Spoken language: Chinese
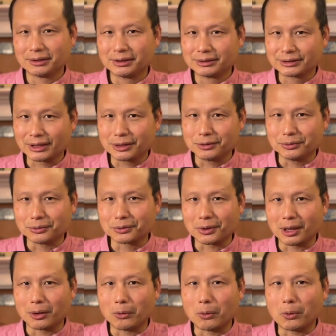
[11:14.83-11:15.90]
症
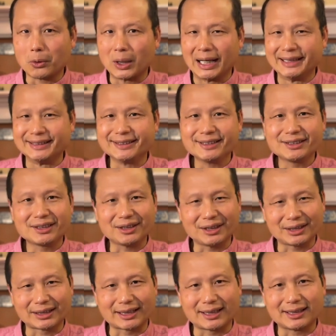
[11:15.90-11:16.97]
状缓
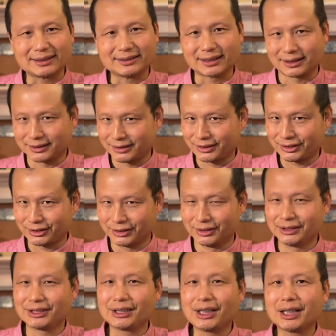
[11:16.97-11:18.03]
解的这个时
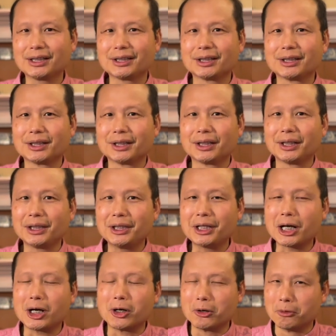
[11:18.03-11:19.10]
间。
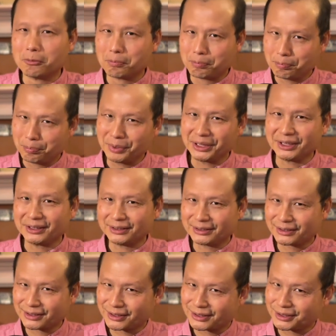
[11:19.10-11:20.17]
要比
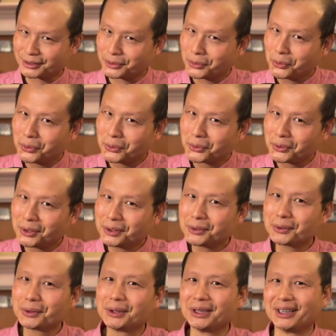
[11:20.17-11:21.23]
吃辉
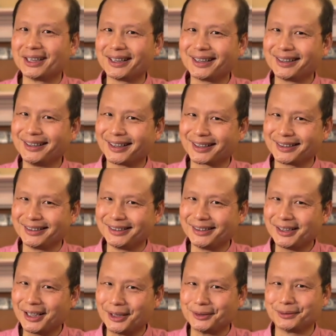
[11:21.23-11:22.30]
瑞的那个
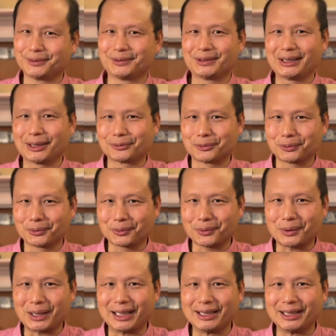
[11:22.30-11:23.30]
药要短，